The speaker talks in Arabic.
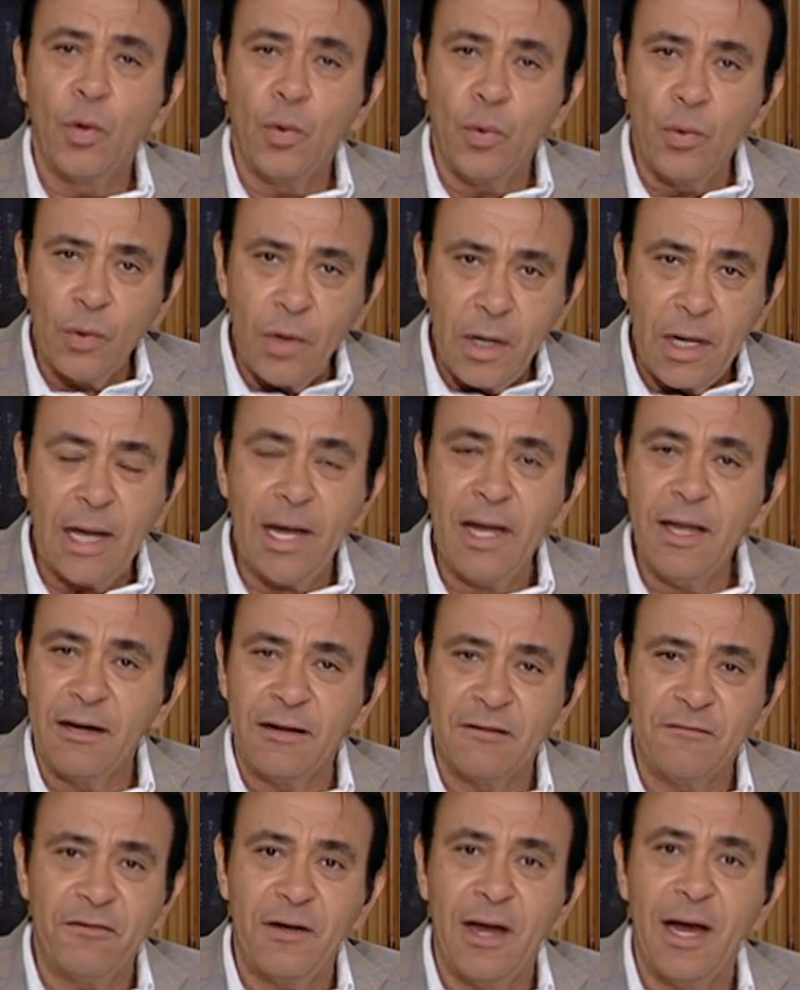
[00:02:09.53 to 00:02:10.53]

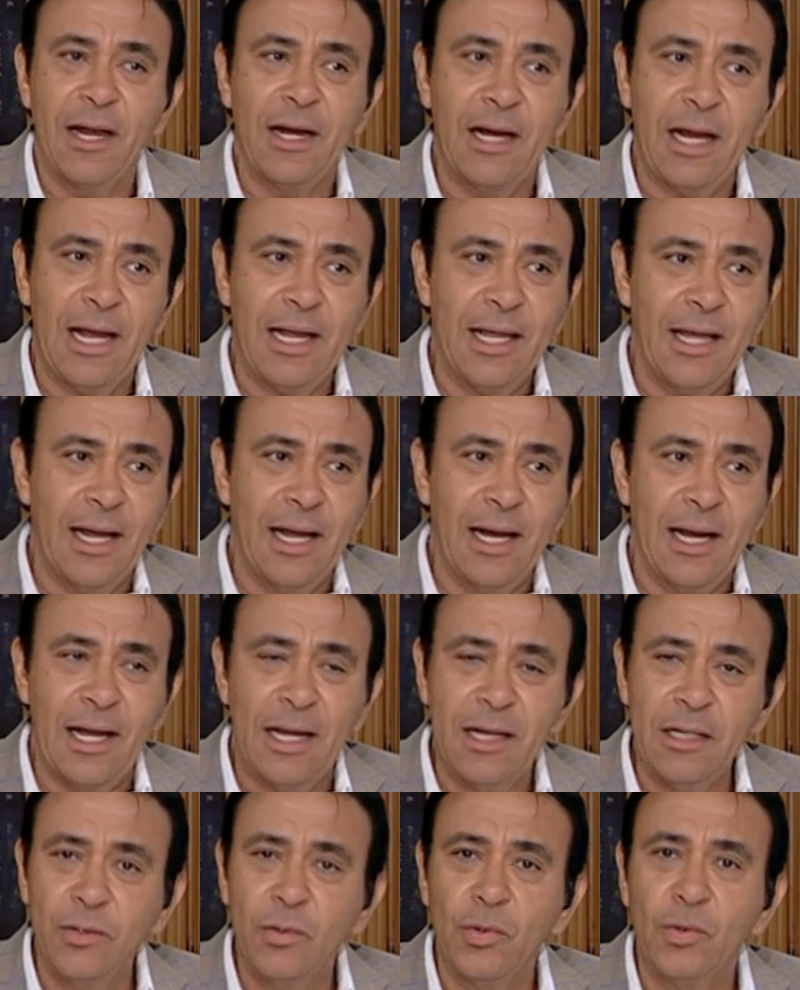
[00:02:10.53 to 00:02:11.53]
وخيرا فعل الحقيقه
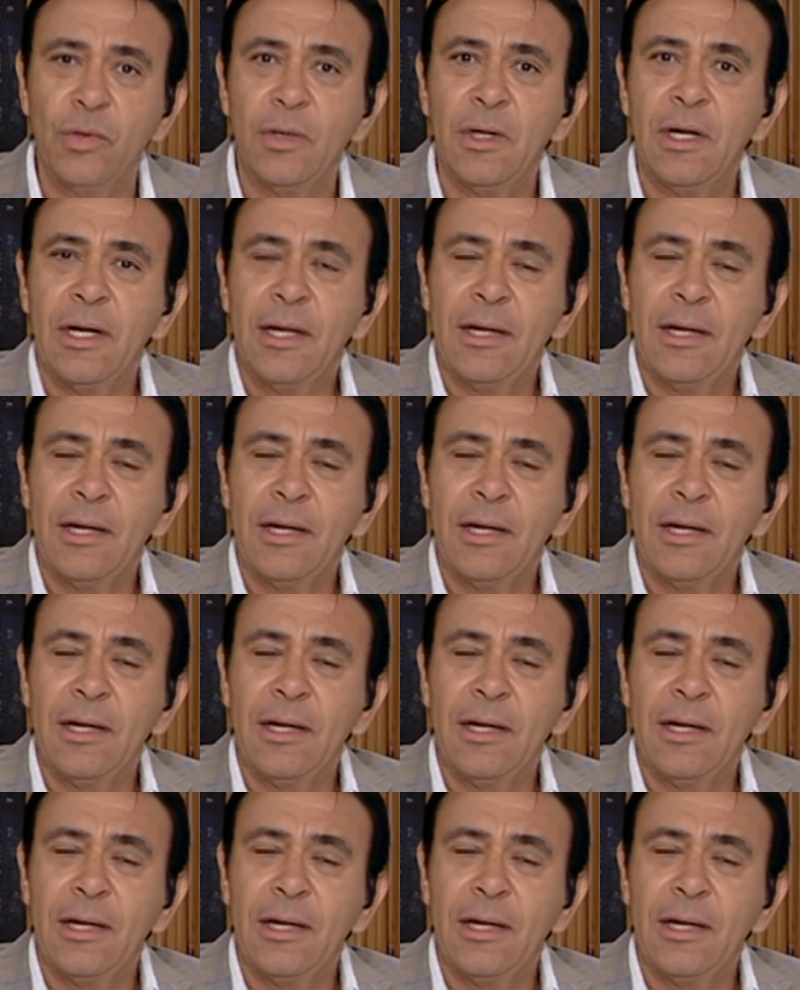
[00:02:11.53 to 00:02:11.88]
لانه